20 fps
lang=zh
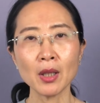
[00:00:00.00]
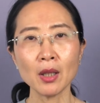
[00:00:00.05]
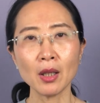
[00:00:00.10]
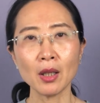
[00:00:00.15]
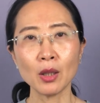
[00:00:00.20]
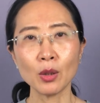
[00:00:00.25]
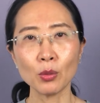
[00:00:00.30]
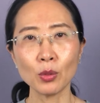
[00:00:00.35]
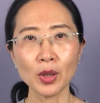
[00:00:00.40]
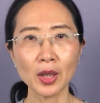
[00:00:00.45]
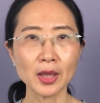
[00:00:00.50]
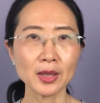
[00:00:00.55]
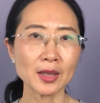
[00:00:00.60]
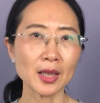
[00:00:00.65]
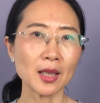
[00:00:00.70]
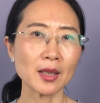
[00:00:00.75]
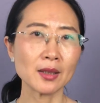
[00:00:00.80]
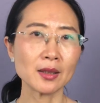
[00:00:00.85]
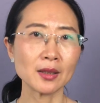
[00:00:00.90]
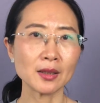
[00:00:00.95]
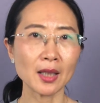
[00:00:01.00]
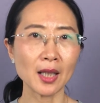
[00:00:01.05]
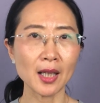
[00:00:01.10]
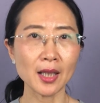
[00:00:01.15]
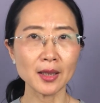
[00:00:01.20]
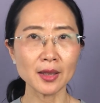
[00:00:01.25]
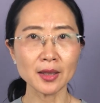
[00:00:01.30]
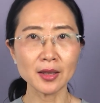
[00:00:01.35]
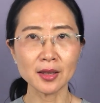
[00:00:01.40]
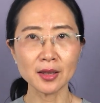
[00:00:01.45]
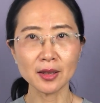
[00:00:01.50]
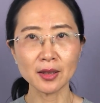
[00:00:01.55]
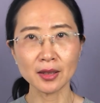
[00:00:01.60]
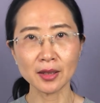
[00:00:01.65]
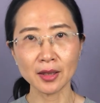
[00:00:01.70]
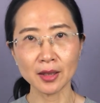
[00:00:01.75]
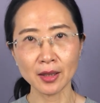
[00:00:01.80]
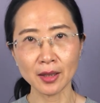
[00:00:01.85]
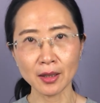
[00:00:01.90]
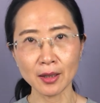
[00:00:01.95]
呃，我也在和她一
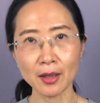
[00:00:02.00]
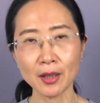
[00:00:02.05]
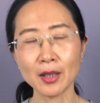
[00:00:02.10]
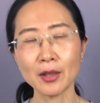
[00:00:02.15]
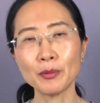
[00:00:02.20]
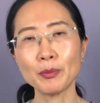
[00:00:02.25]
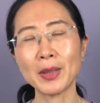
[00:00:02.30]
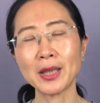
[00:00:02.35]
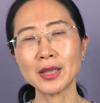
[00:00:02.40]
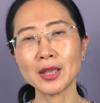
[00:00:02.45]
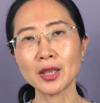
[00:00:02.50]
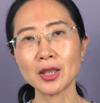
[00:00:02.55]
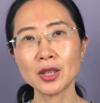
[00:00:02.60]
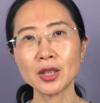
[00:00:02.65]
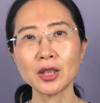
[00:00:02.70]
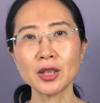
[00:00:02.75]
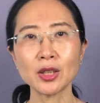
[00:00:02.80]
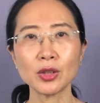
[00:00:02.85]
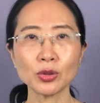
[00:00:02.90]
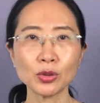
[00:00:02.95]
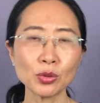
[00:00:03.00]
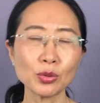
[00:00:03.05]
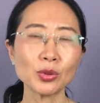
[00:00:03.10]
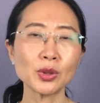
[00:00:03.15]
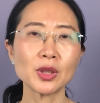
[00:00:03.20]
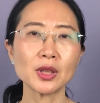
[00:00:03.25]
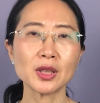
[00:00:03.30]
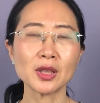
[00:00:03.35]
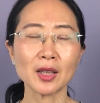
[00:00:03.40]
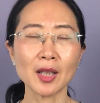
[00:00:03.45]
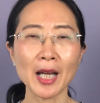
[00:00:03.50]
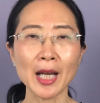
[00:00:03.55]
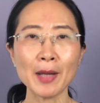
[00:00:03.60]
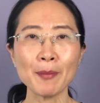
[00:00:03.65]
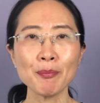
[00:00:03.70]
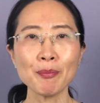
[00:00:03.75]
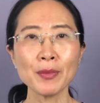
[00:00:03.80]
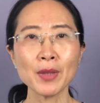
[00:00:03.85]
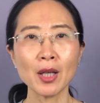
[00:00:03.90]
起呃把这个事情重视起来。